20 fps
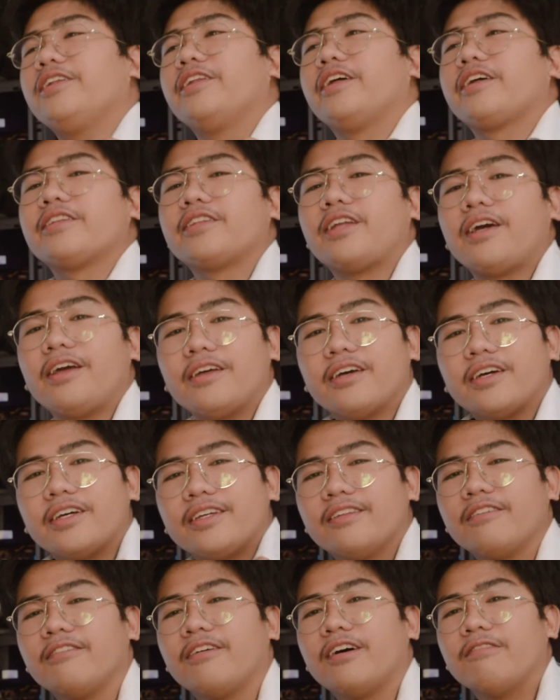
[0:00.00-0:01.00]
necktie ay
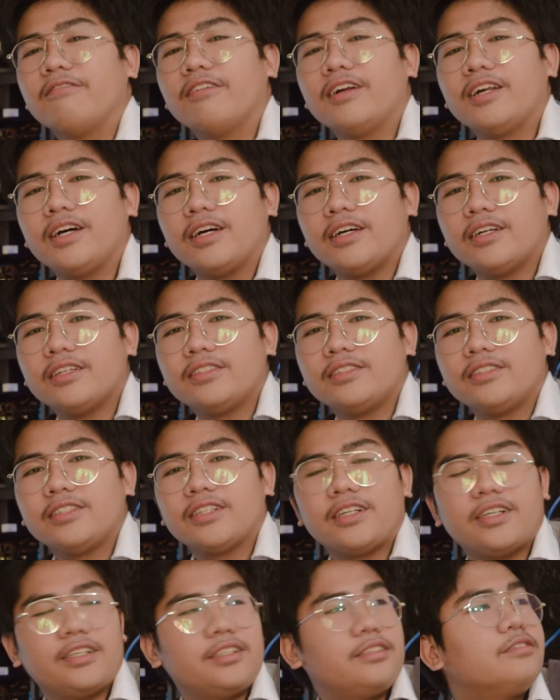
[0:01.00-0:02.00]
nawawala.
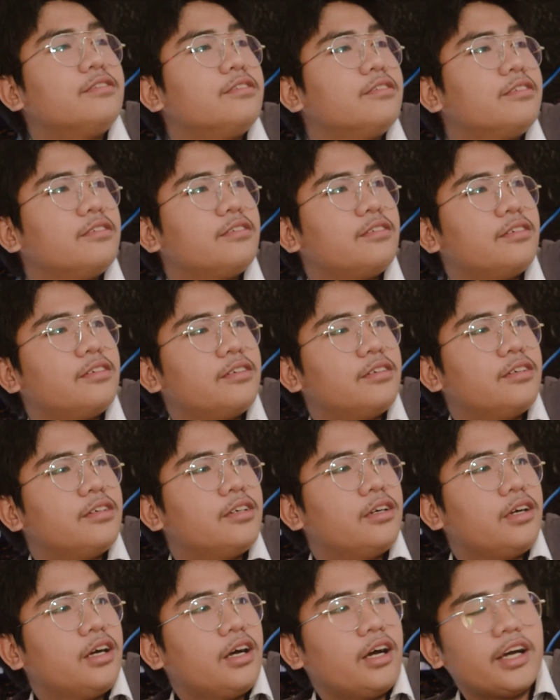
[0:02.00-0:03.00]
Tsaka yung
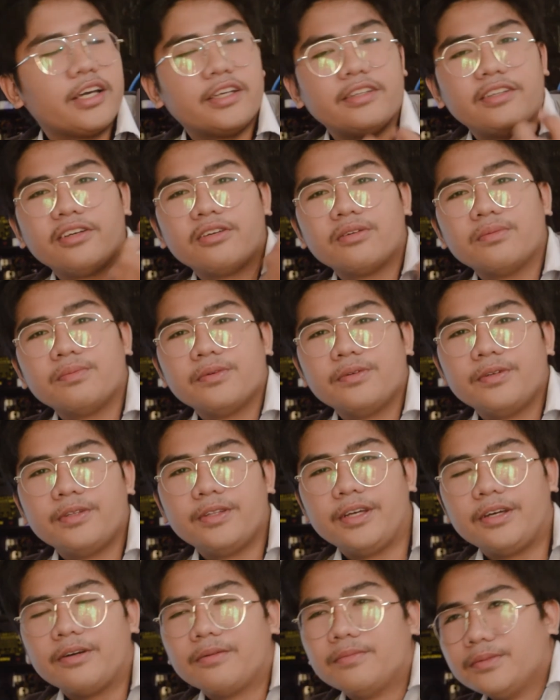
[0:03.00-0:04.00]
ID ko po
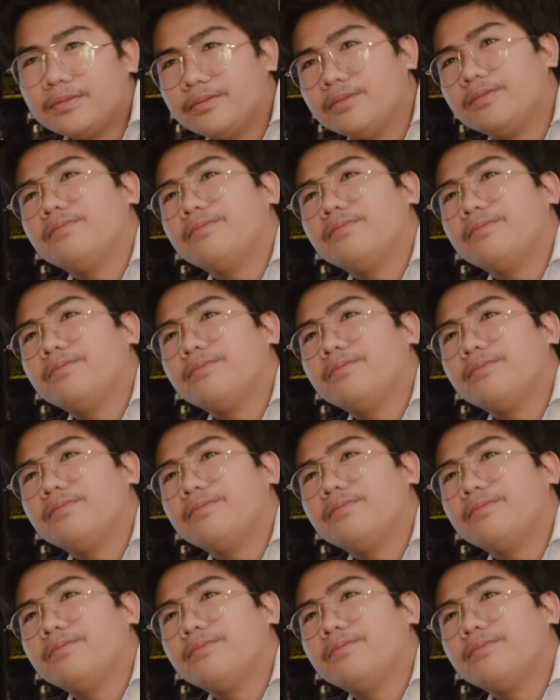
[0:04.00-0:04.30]
hindi ko po